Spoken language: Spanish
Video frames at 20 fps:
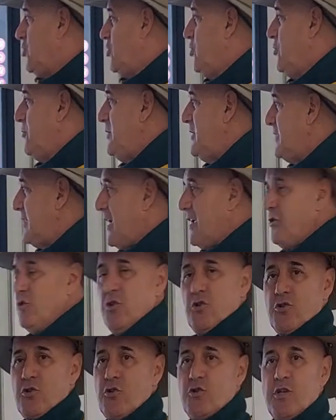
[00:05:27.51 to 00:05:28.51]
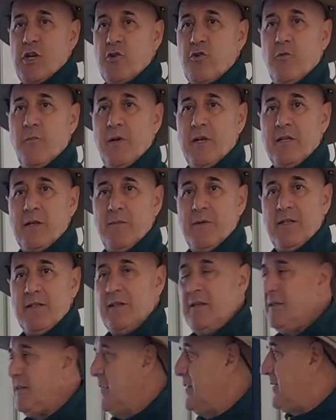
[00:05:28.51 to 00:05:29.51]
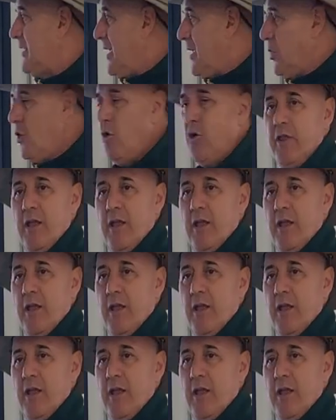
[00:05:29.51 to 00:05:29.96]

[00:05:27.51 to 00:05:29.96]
¿No veis que hay dos cosas completamente distintas?